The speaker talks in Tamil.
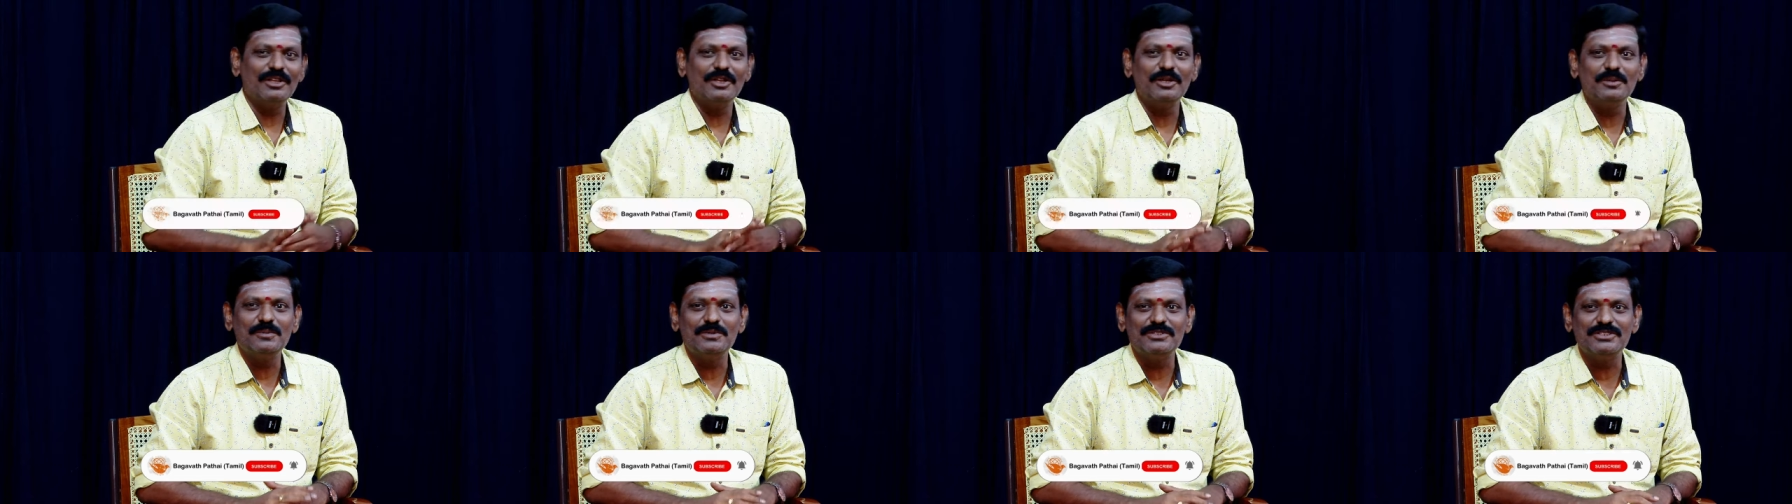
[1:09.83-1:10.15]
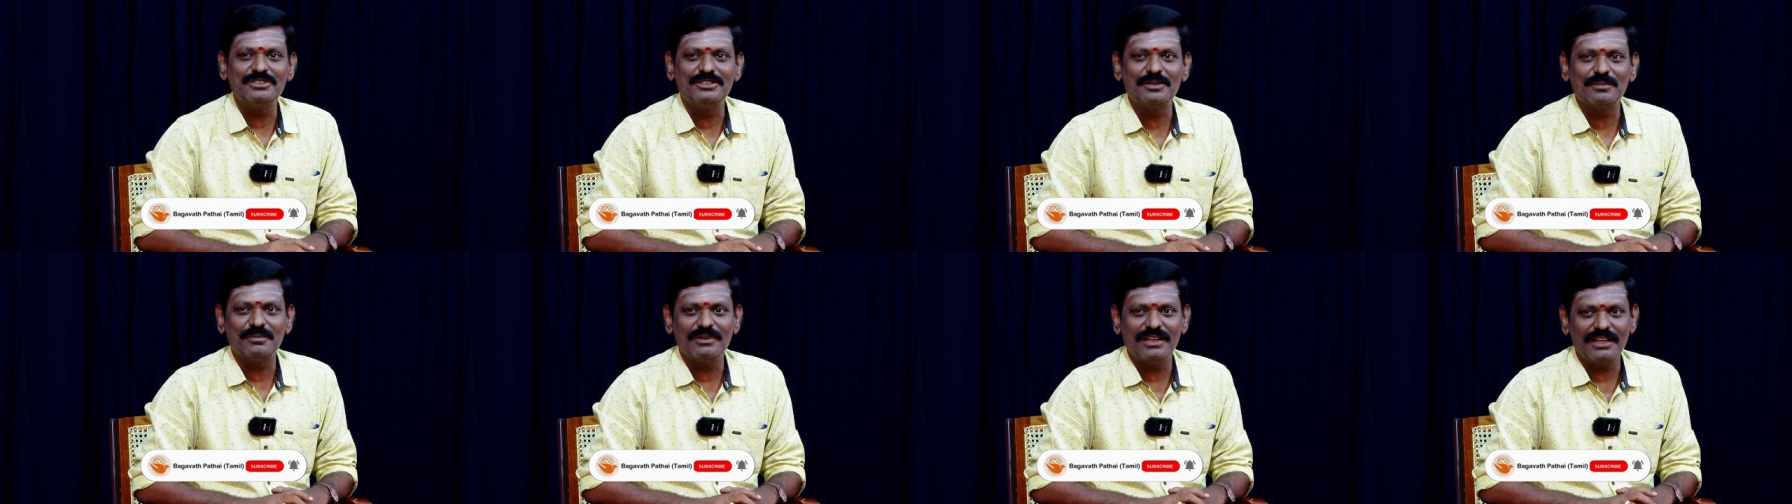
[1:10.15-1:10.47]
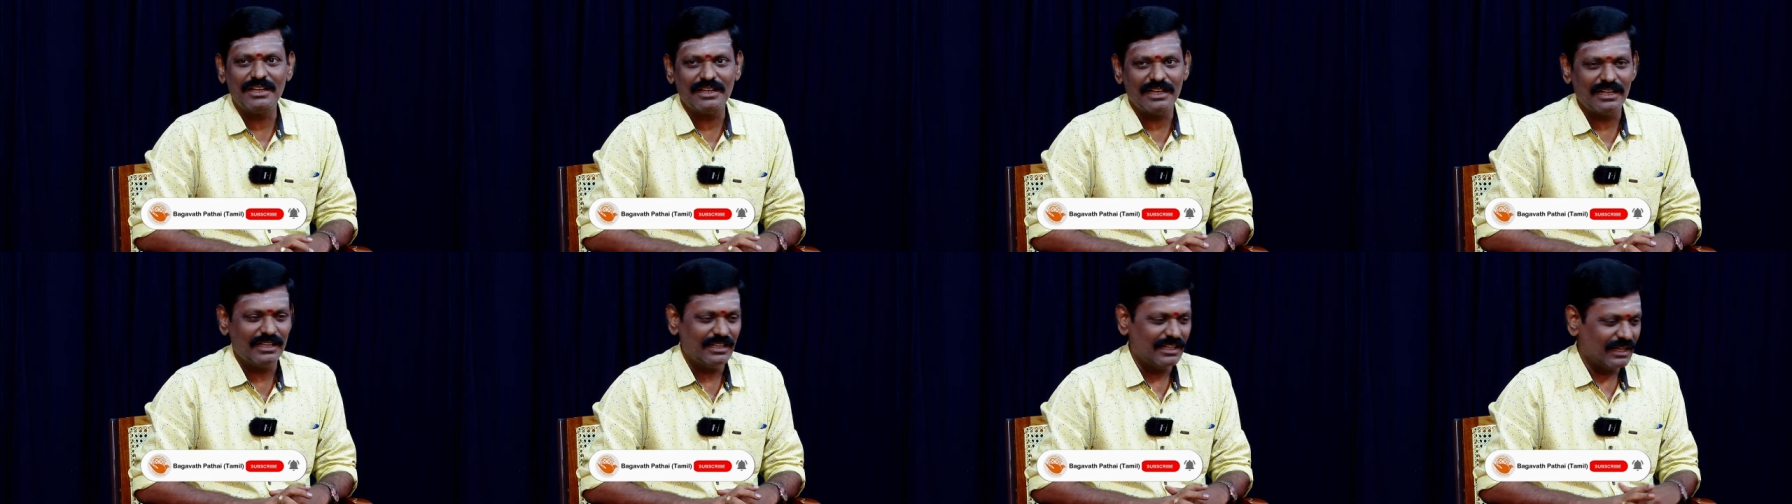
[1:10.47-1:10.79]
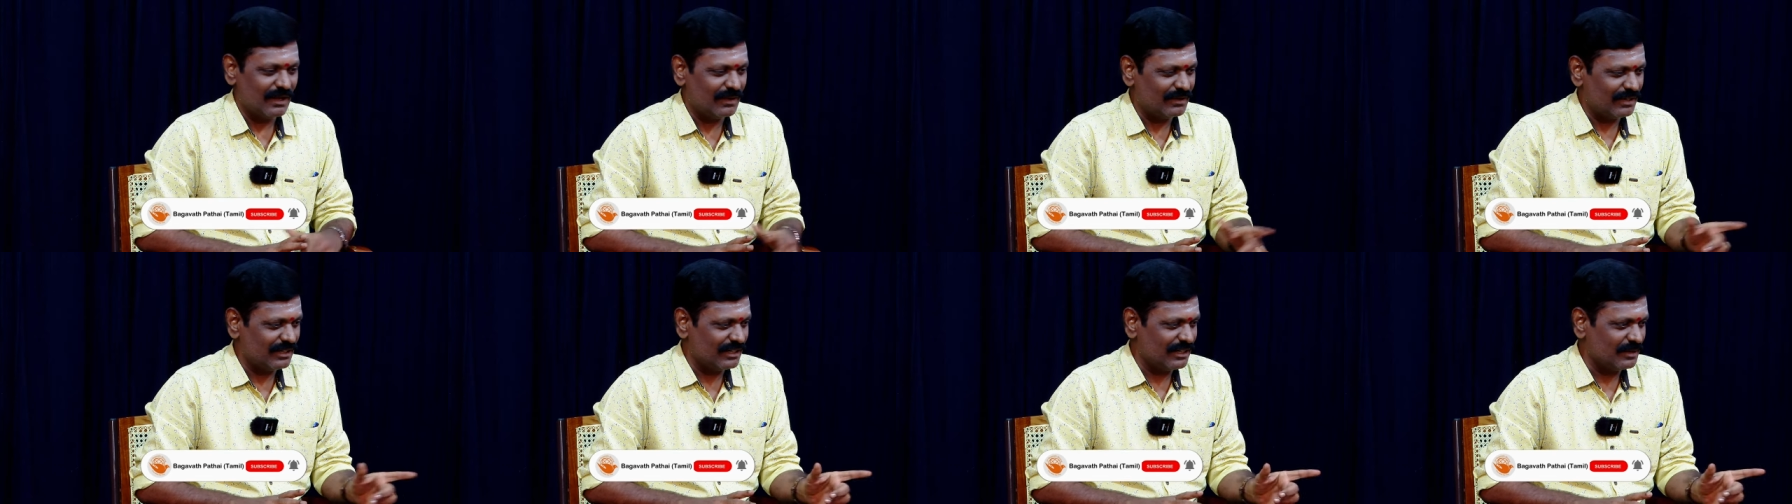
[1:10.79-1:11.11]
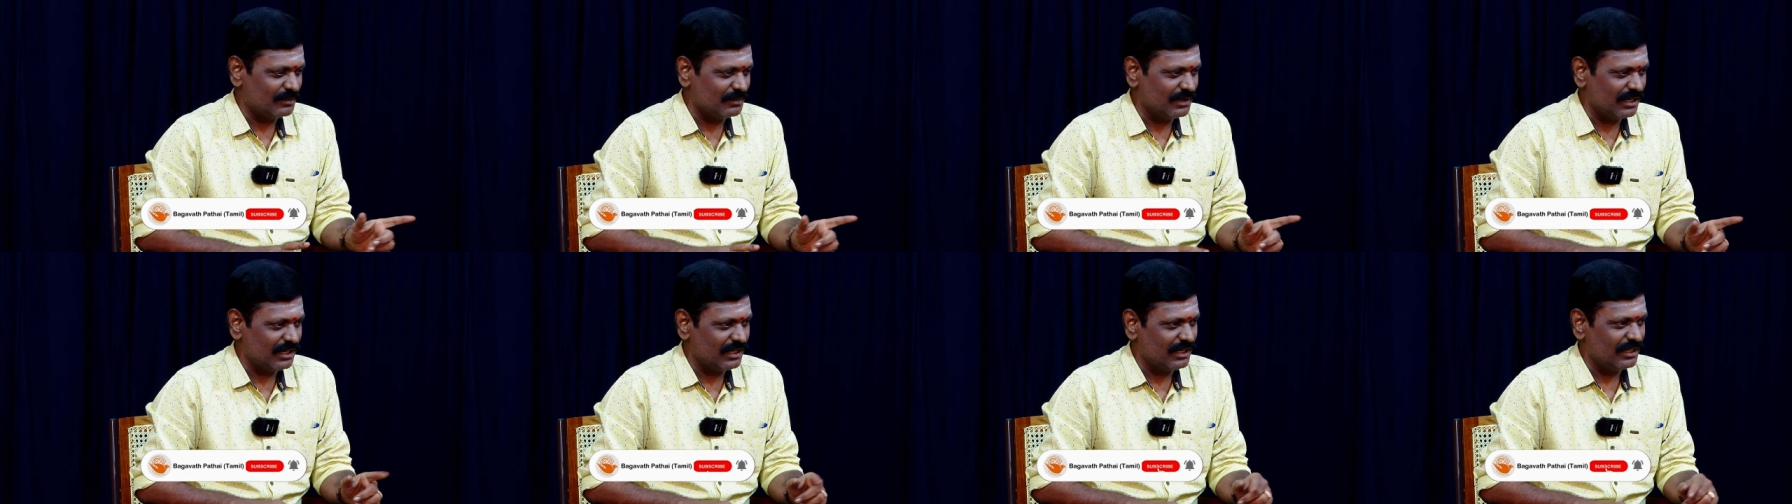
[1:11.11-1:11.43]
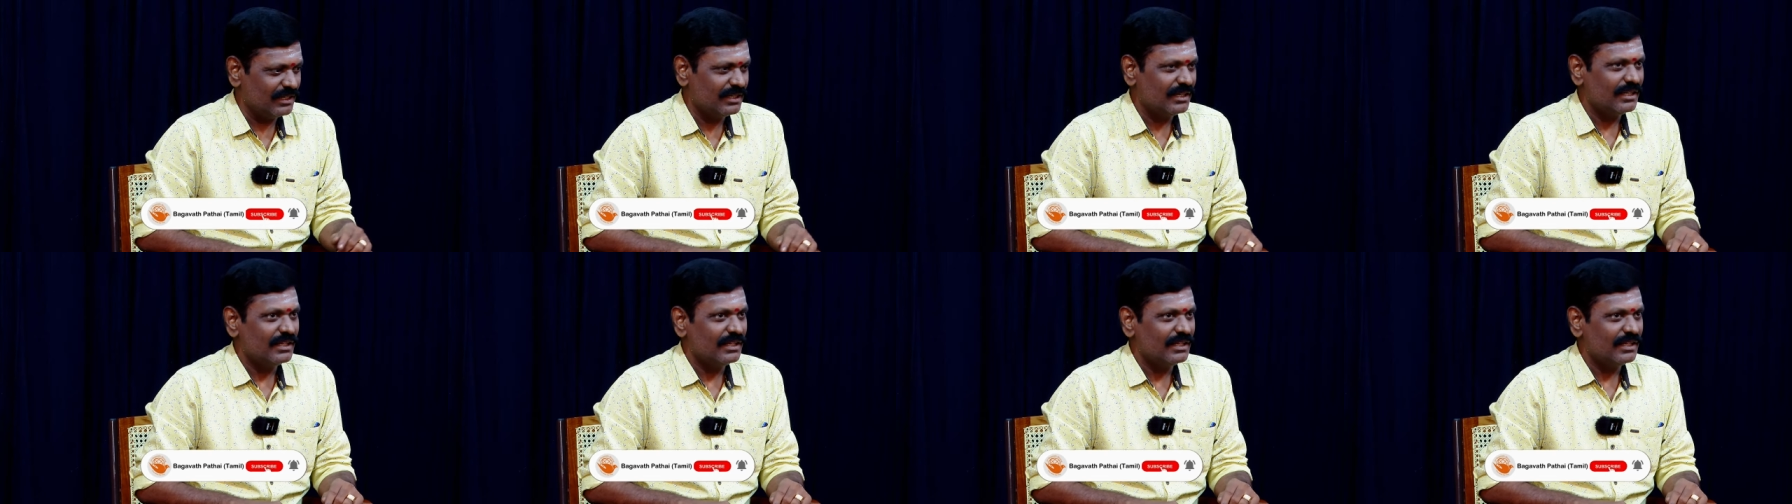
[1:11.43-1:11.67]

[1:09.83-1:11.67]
நிரூபிச்சிட்டோம்னா அவர் என்ன பாரு